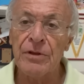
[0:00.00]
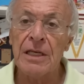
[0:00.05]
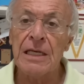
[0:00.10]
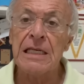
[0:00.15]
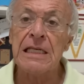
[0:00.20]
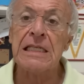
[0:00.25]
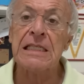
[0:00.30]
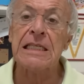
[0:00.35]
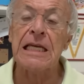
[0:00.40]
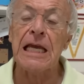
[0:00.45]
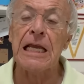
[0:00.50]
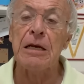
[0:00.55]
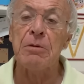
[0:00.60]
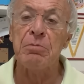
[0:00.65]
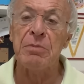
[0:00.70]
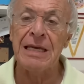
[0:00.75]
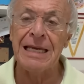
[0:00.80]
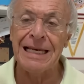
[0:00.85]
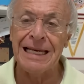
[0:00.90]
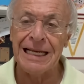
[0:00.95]
se il
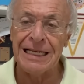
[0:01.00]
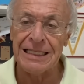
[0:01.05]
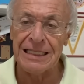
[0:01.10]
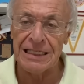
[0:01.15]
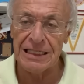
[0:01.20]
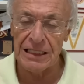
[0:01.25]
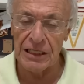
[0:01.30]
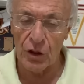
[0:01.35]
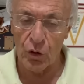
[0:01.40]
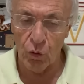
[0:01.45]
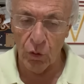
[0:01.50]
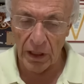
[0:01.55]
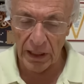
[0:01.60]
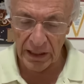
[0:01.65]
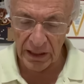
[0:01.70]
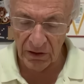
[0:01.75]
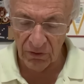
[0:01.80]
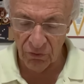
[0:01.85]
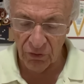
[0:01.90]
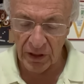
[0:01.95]
Milan si
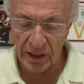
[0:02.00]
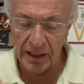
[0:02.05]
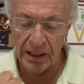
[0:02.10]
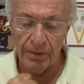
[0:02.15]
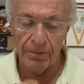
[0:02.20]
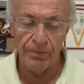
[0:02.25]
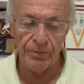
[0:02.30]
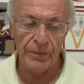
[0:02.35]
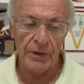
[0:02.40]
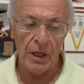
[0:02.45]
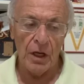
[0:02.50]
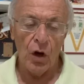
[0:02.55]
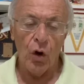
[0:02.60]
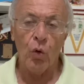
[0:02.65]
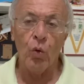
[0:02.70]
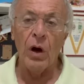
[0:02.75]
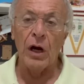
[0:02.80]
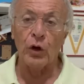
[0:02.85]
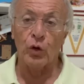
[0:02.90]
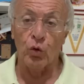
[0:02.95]
qualifica.
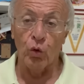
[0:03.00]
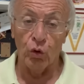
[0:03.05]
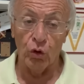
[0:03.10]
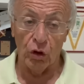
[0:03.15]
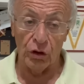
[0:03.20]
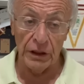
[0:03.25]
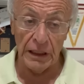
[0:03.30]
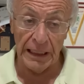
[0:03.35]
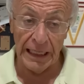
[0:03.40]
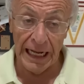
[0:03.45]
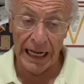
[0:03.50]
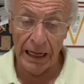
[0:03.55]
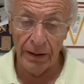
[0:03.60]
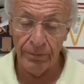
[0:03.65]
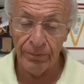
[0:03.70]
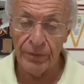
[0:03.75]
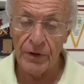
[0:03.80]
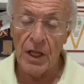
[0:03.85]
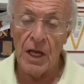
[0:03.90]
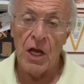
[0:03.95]
Qualcuno
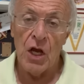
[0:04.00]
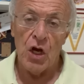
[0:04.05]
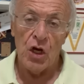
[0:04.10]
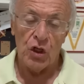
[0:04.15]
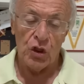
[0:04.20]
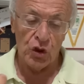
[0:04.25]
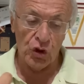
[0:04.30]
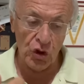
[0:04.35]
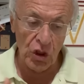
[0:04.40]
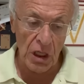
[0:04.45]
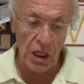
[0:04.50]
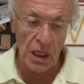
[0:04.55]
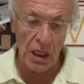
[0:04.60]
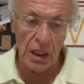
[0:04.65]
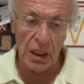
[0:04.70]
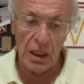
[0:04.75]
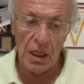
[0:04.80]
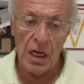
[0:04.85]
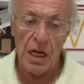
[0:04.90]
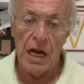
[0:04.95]
dirà,
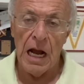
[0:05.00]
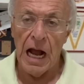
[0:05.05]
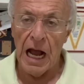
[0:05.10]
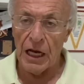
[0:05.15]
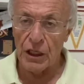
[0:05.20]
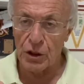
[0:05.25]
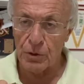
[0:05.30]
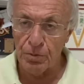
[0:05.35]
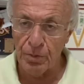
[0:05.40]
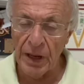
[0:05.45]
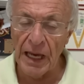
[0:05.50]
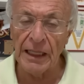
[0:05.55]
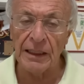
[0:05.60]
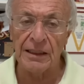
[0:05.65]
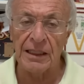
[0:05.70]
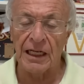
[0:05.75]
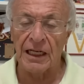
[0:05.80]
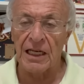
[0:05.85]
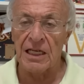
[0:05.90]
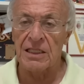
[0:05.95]
sì,
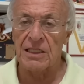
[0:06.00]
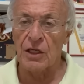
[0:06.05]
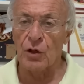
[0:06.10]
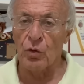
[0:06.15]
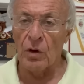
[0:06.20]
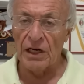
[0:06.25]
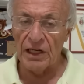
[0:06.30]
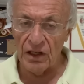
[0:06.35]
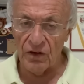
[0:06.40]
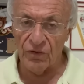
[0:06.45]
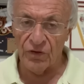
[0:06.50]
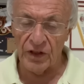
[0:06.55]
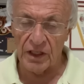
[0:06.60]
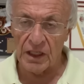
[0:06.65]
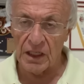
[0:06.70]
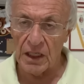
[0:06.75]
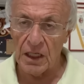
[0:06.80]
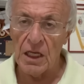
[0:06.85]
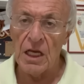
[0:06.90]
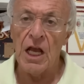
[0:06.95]
aspetta che si
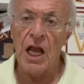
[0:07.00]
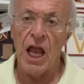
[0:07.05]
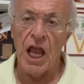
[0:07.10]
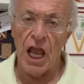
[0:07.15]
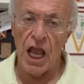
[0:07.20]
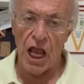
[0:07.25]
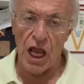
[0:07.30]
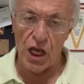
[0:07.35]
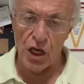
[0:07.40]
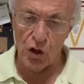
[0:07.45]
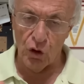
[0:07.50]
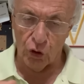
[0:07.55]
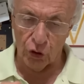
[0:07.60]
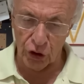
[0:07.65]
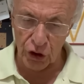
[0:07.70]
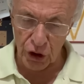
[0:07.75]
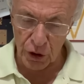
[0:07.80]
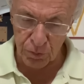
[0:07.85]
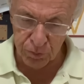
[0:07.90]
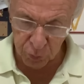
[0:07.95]
qualifichi. E io
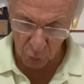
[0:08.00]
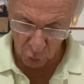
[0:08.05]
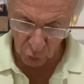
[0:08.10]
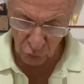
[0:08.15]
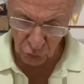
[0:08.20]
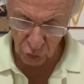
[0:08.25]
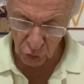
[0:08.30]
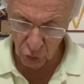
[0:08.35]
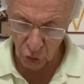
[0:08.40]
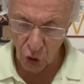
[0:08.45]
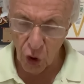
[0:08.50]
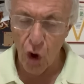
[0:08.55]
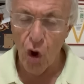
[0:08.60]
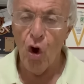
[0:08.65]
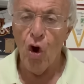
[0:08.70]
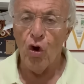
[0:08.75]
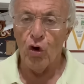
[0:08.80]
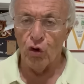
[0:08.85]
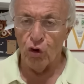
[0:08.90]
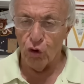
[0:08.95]
rispondo,
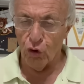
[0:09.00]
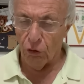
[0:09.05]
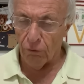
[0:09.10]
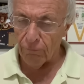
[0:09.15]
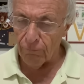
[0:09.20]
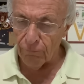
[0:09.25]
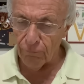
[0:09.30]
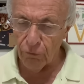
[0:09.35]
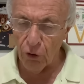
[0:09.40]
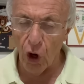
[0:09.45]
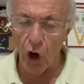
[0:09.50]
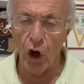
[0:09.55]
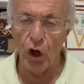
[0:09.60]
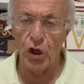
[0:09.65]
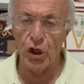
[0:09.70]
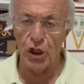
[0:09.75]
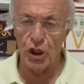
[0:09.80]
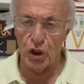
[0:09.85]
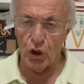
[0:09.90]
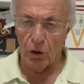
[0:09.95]
non
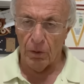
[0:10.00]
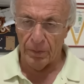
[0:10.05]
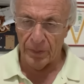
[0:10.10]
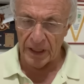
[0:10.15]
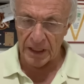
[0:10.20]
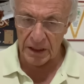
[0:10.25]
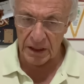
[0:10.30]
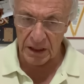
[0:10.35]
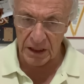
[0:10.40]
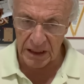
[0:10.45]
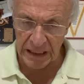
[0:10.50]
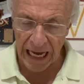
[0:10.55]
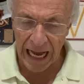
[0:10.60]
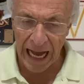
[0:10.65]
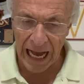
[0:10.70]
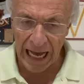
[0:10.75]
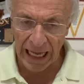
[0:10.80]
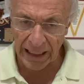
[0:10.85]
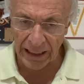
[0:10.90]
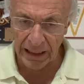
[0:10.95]
voglio
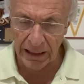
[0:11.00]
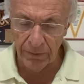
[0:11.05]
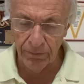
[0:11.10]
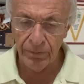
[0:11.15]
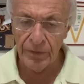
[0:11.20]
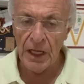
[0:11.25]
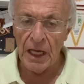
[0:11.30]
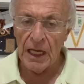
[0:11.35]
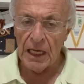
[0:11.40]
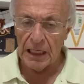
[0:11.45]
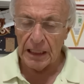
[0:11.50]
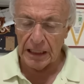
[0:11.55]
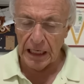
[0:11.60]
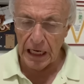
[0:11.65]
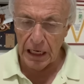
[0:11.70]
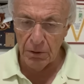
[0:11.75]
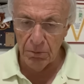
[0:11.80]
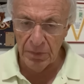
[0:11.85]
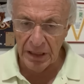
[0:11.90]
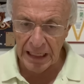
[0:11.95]
pensare che
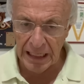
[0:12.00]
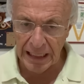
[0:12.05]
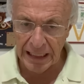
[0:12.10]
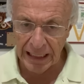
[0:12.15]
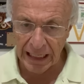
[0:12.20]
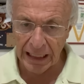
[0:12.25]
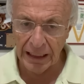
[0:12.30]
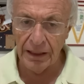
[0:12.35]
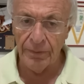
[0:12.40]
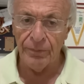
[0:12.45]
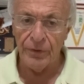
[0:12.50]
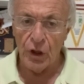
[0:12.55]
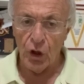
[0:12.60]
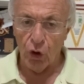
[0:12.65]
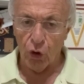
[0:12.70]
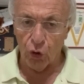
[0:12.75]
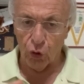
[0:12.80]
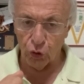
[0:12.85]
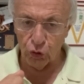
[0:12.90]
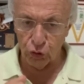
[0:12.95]
il Milan
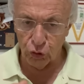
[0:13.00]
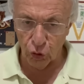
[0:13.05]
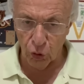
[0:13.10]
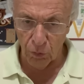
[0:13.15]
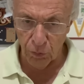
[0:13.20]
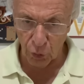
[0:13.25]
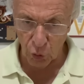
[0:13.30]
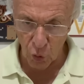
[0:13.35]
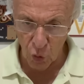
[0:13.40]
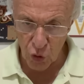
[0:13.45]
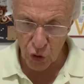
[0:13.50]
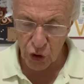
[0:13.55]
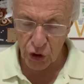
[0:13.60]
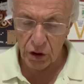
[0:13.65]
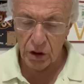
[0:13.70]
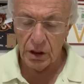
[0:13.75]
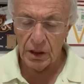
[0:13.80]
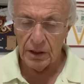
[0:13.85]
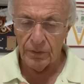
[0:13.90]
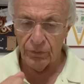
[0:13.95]
contro Bruges,
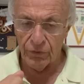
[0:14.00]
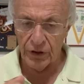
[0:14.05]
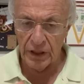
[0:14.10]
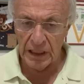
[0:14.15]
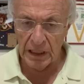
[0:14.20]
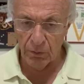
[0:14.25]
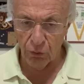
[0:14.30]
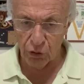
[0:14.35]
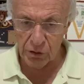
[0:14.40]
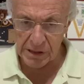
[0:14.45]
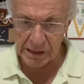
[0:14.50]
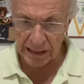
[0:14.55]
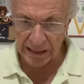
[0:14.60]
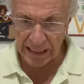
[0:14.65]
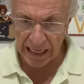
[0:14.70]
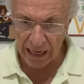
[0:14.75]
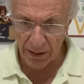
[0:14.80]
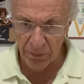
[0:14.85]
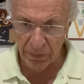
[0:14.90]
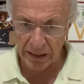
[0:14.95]
Dinamo
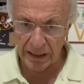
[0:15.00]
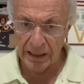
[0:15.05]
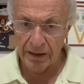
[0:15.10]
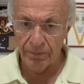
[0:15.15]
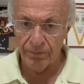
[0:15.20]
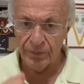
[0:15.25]
Zagabria,